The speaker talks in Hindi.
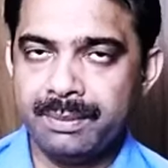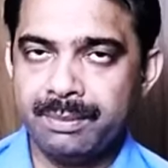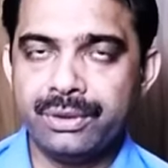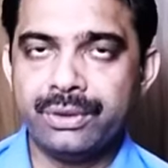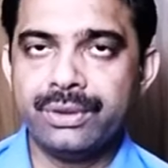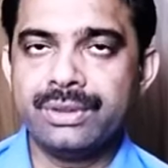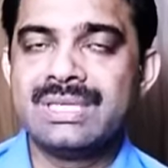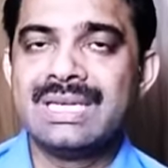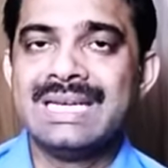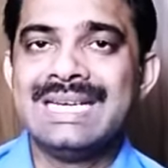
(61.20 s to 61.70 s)

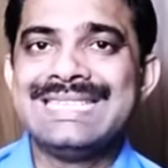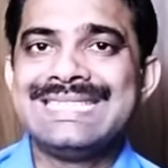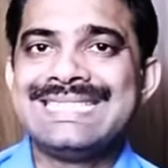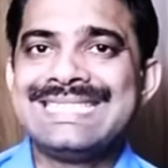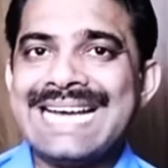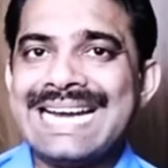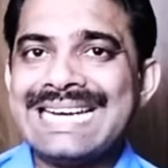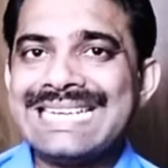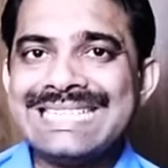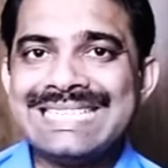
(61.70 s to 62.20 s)
बिकॉज
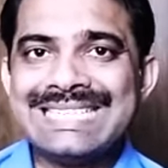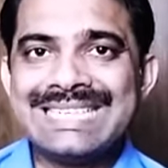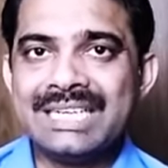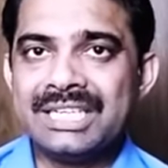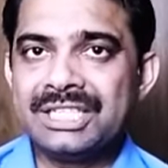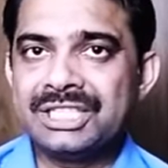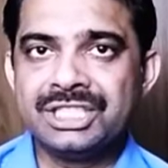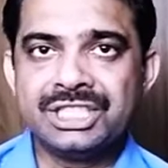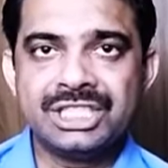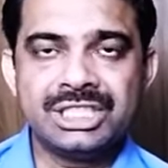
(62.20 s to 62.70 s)
स्टैटिक
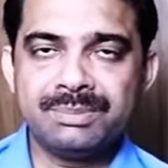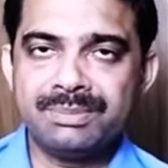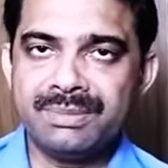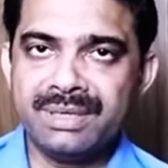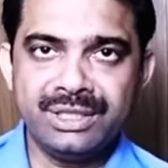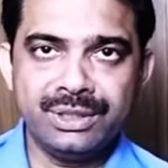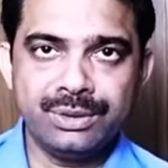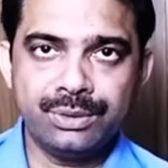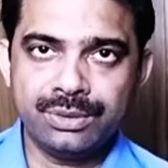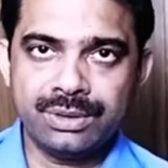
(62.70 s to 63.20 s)
रिलेशनशिप
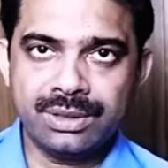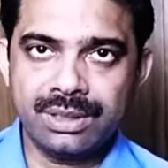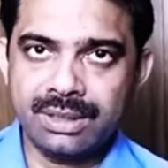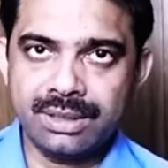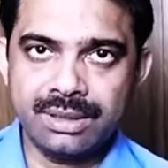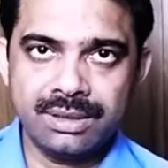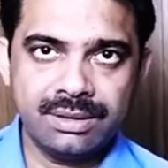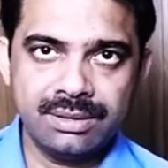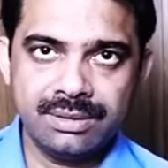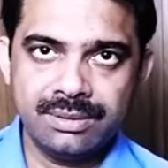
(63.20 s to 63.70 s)
नहीं होता
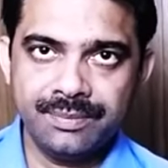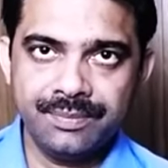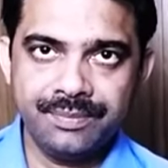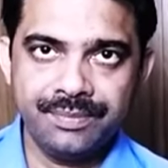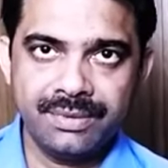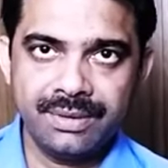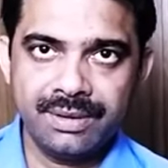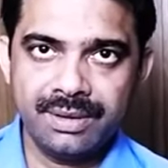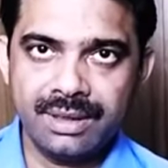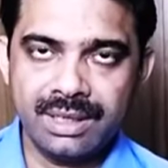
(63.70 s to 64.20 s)

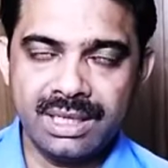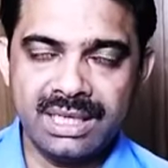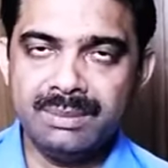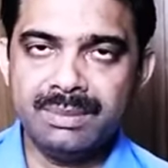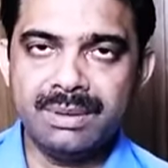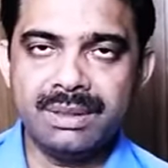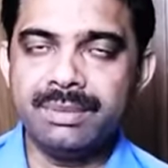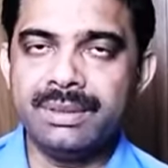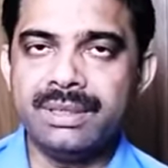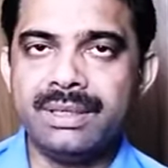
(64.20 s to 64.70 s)
कहीं
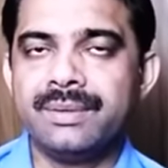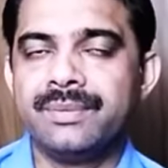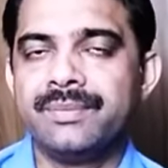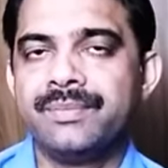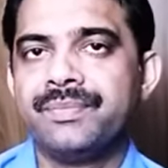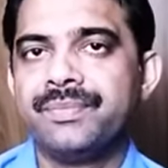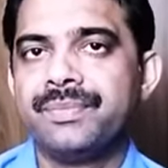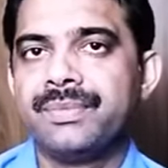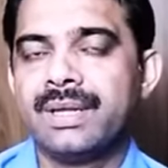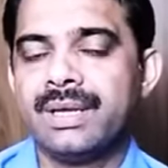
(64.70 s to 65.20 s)
पर भी
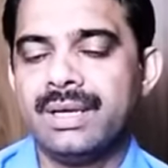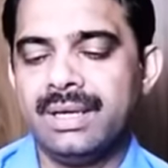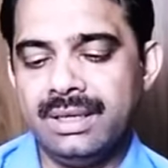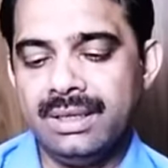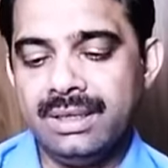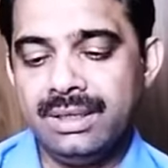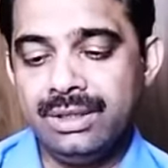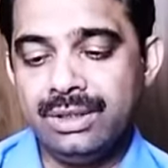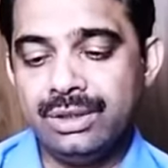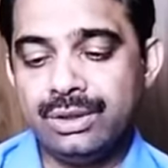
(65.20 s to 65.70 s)

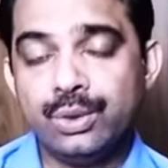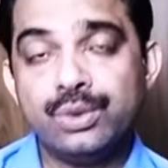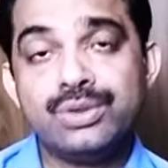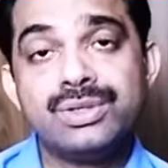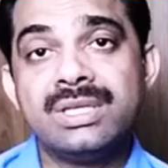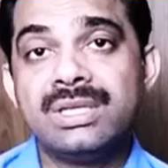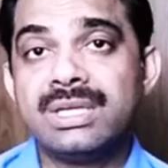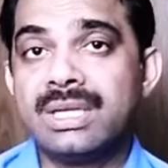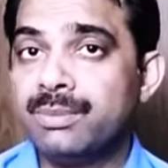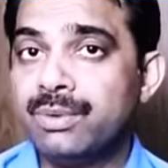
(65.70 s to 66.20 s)

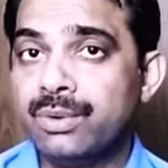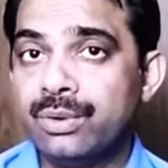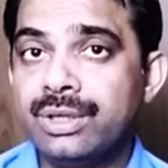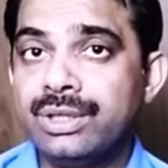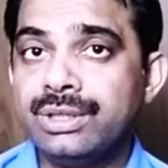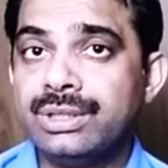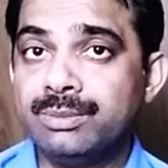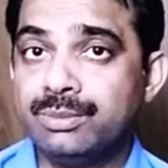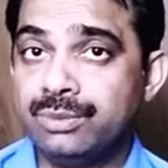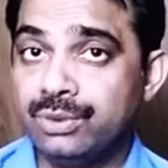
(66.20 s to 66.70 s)
दोस्ती तब
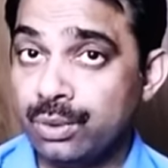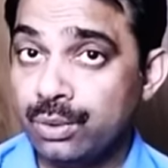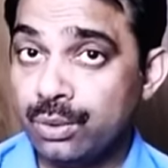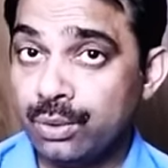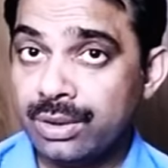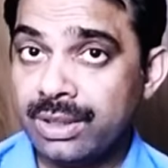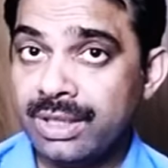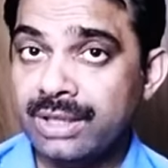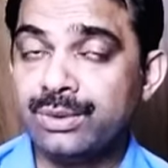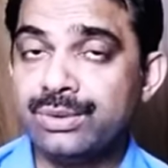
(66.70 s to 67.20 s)
होगी जब जो
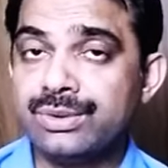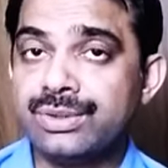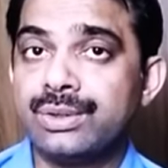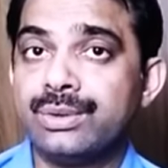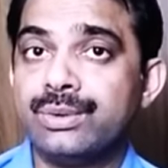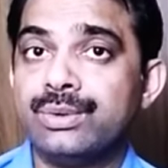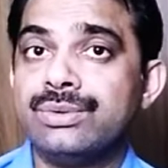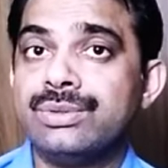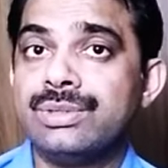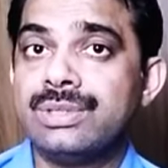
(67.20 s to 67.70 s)
लोग एक दूसरे
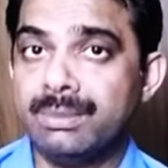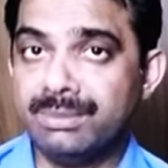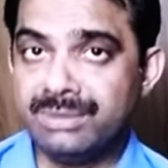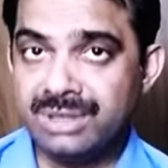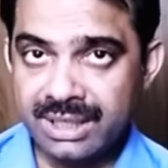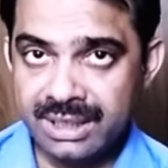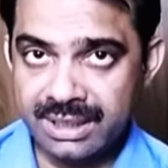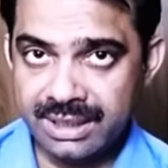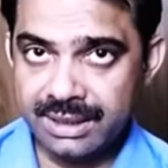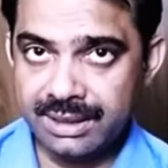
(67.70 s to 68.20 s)
को
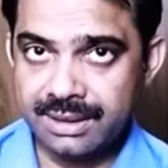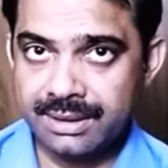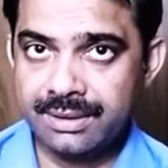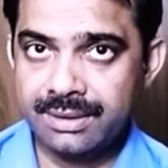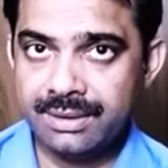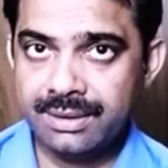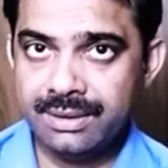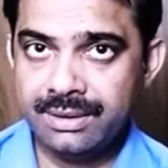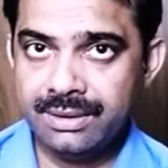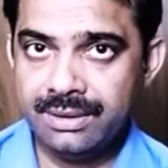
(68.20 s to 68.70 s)
समझेंगे
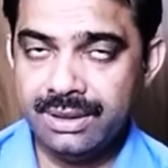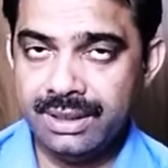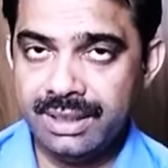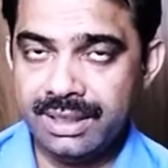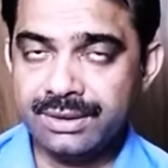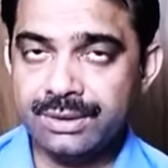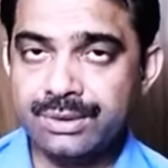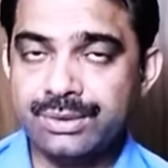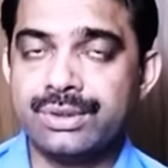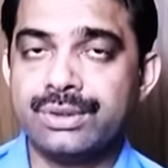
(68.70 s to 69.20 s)

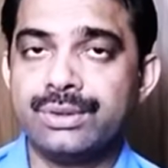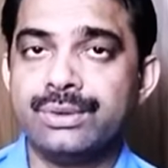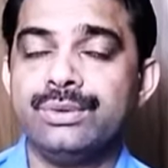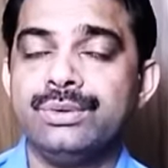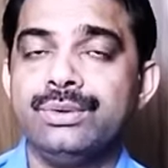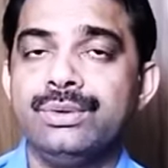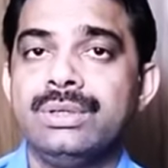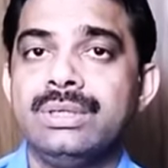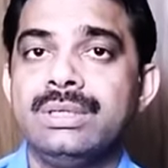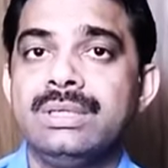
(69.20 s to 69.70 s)
एक दूसरे
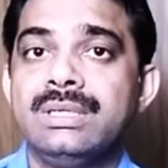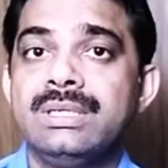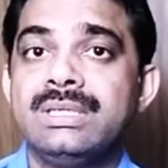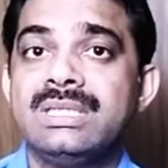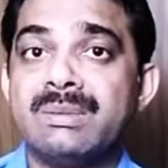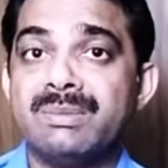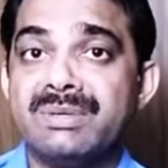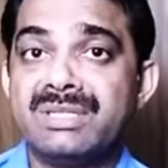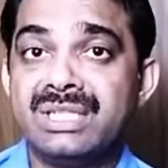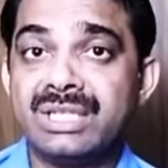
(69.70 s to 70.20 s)
को
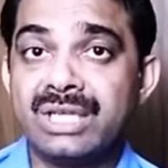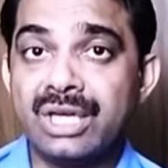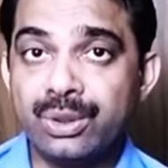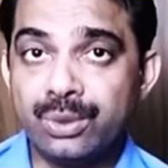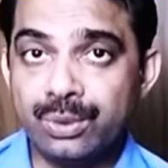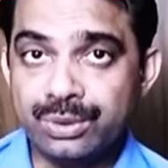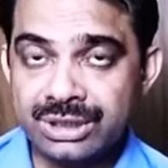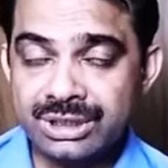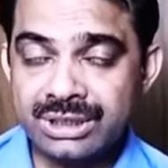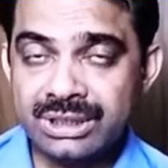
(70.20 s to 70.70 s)
समझने की
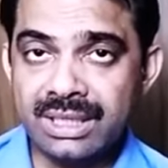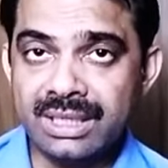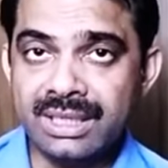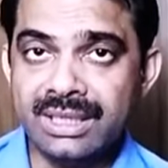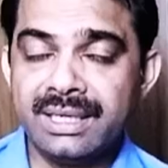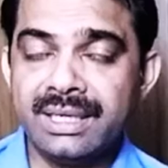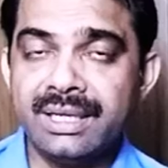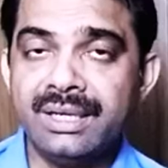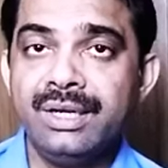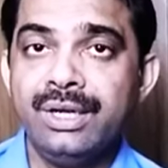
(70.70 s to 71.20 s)
कोशिश
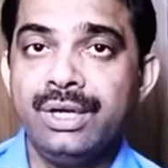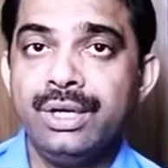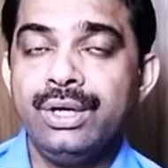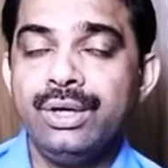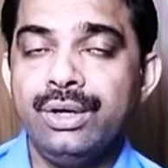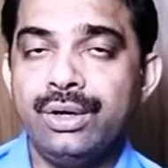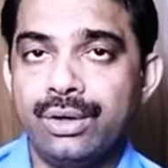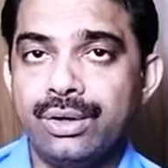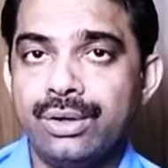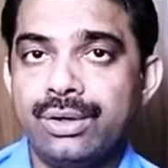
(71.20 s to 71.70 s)
करेंगे
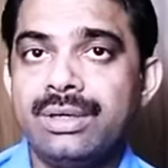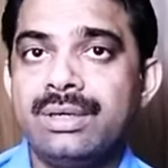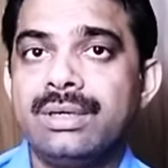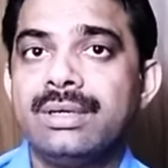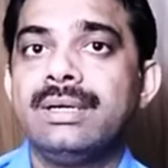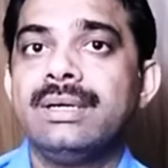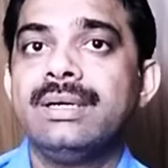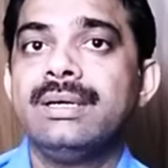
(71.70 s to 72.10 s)
और